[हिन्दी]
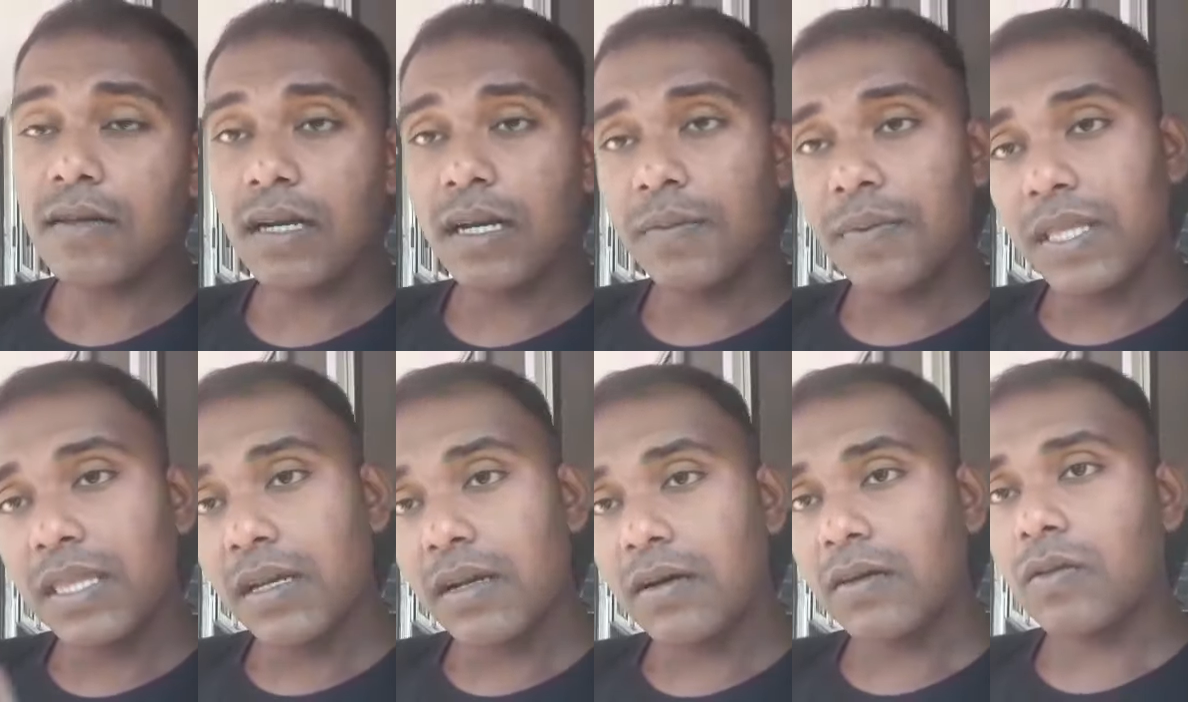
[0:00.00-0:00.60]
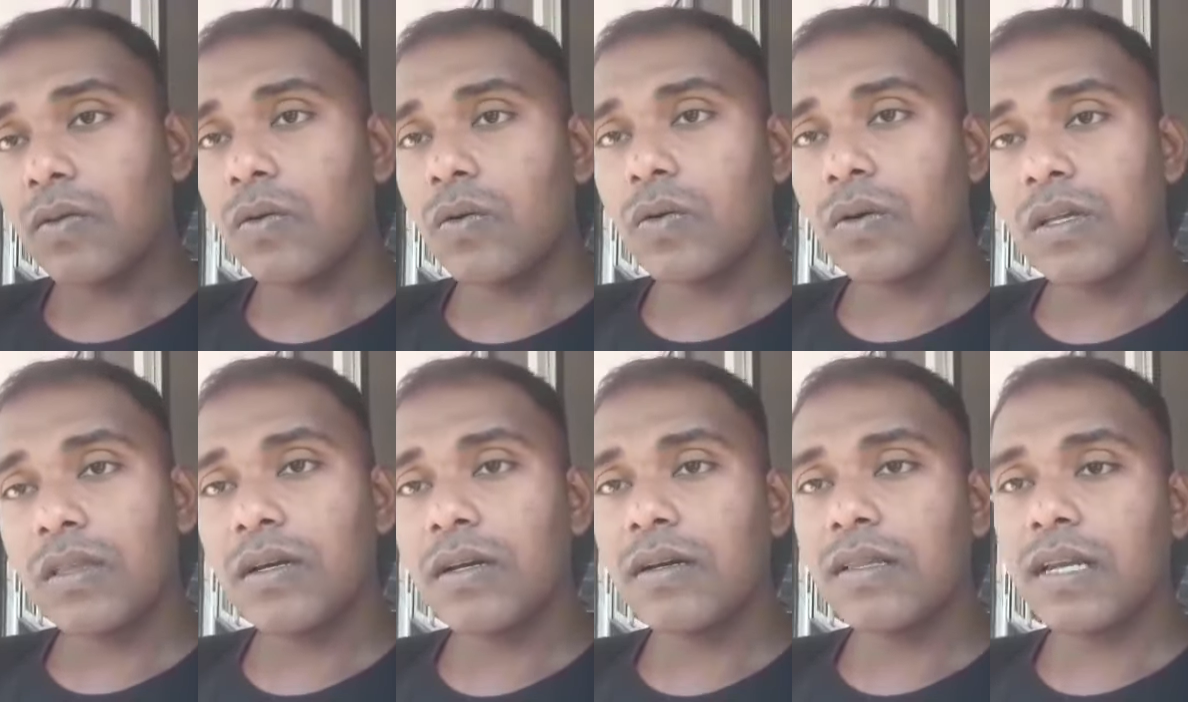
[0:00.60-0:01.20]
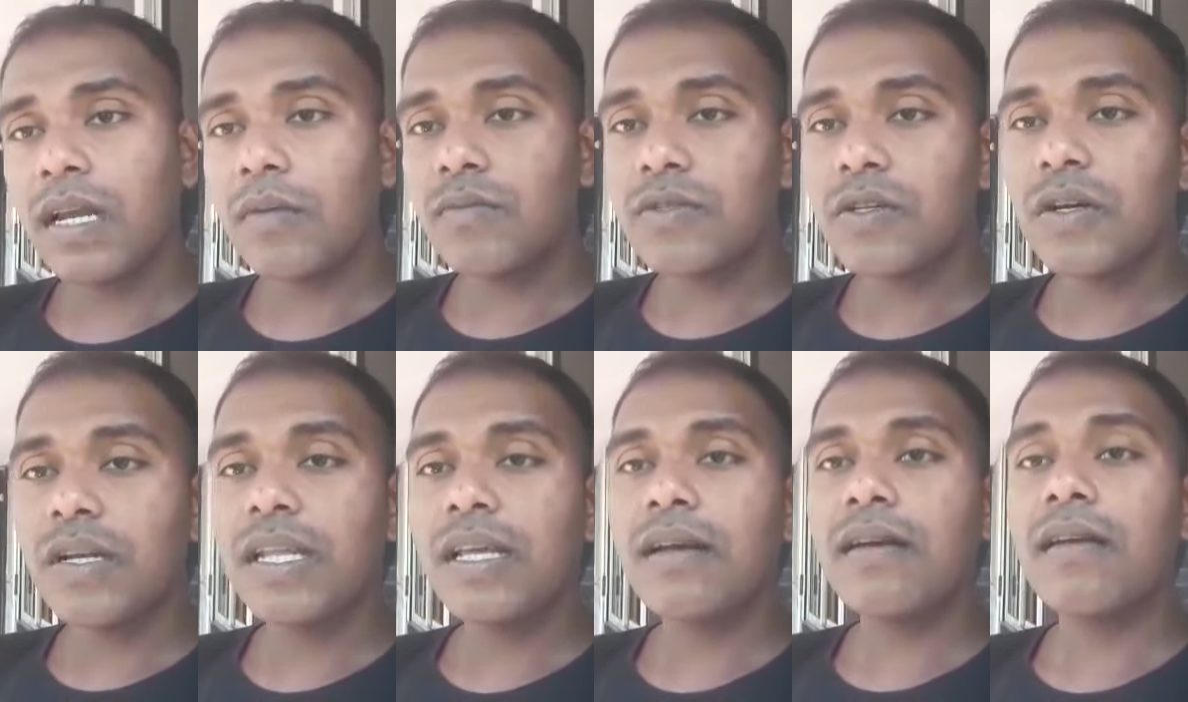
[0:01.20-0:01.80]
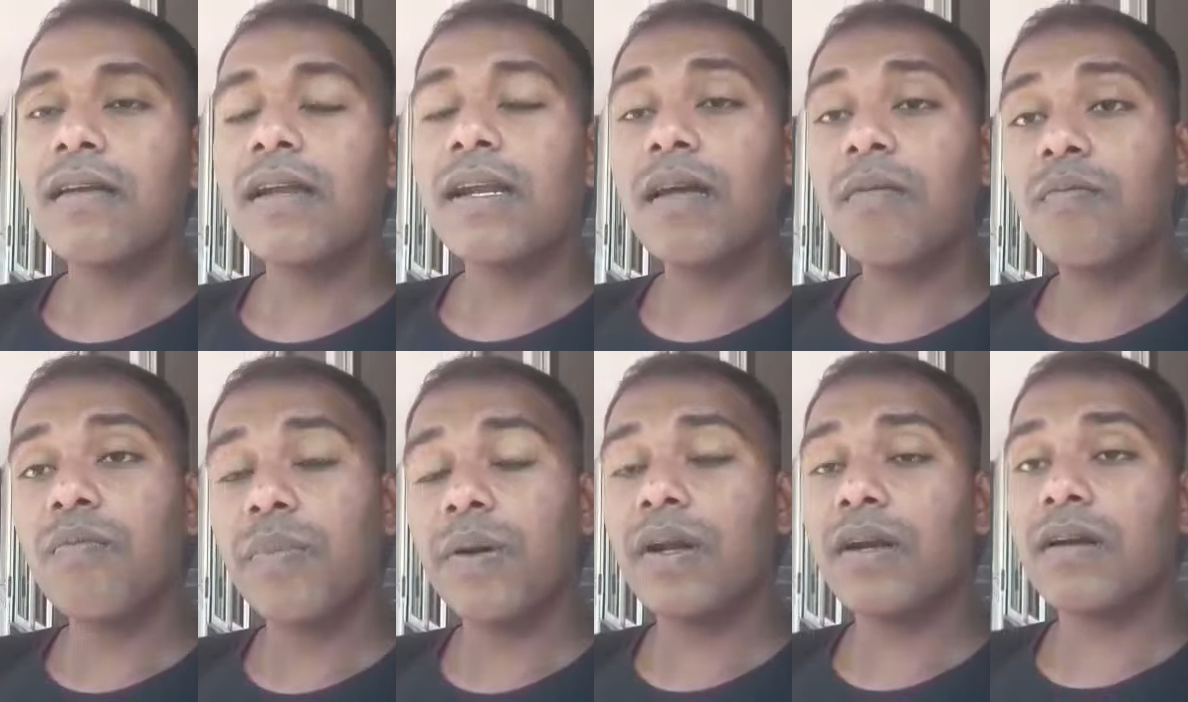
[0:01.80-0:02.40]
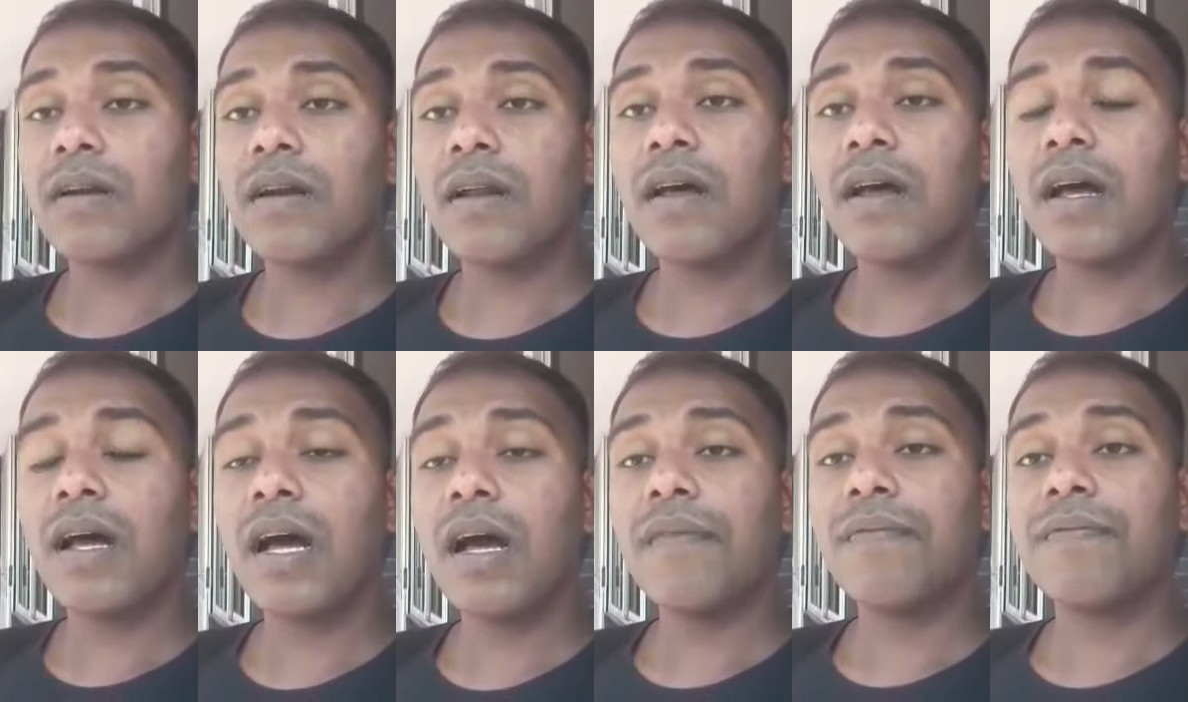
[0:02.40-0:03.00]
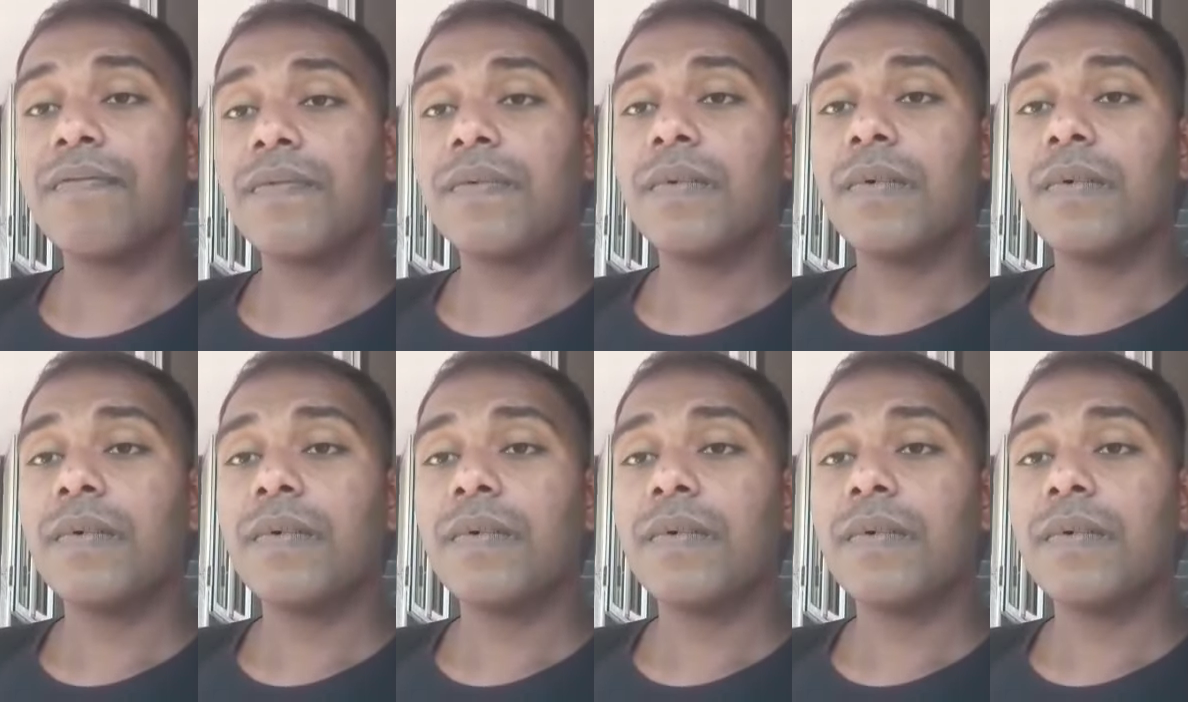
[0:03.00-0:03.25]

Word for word: शरीर में दिक्कत हो कोई दिक्कत नहीं आप ज्वाइनिंग कर लेना पर आप